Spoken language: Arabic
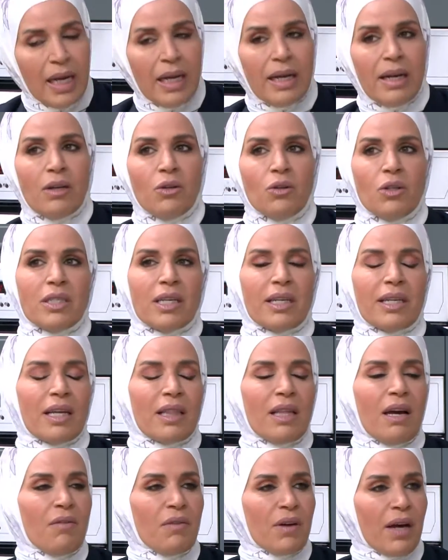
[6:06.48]
لانه اذا
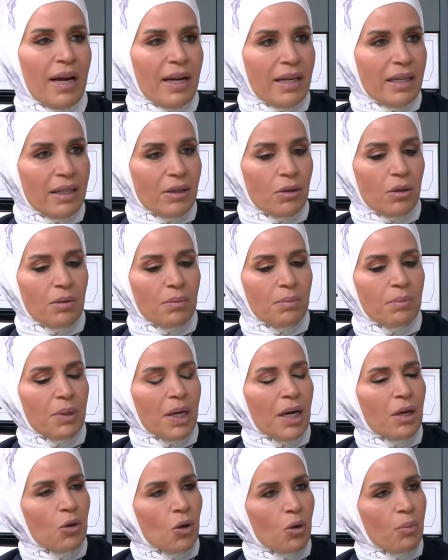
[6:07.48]
الكثافه عاليه
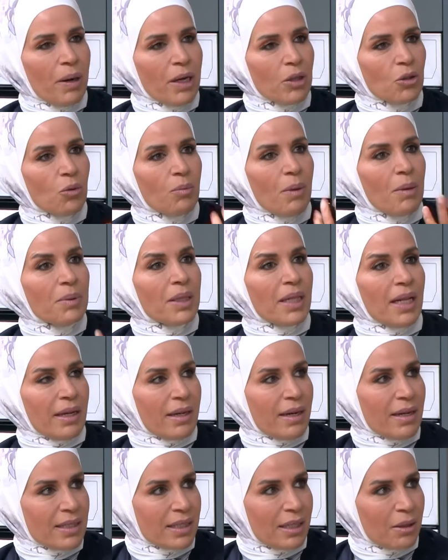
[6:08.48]
بياكل بعضه وما بيطلع
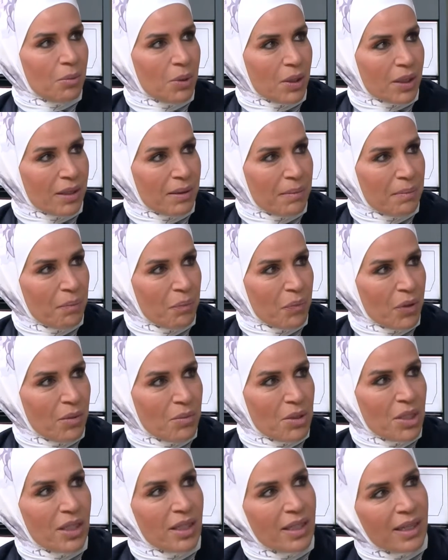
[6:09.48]
الراس كبير
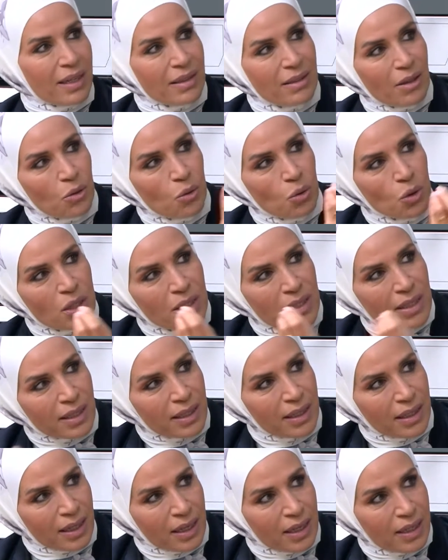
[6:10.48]
بصير يطلع عندك روس
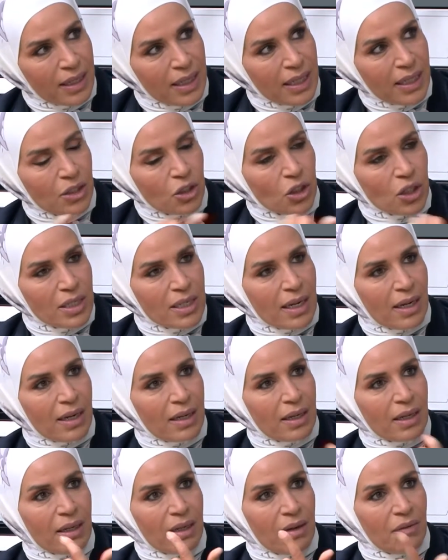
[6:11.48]
صغيره
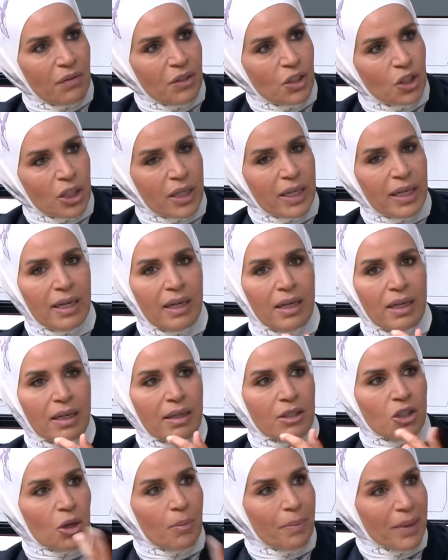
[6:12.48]
جزر آه، فجل
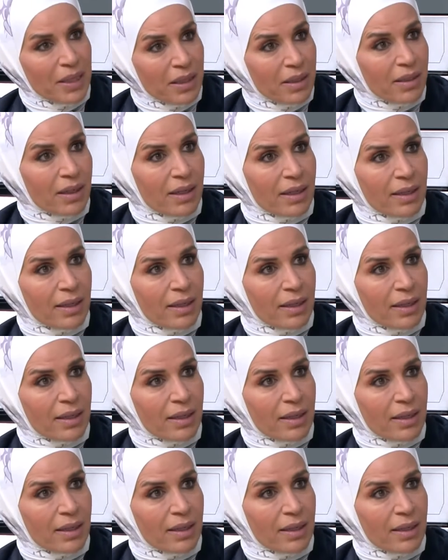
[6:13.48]
يعني شمندر آه،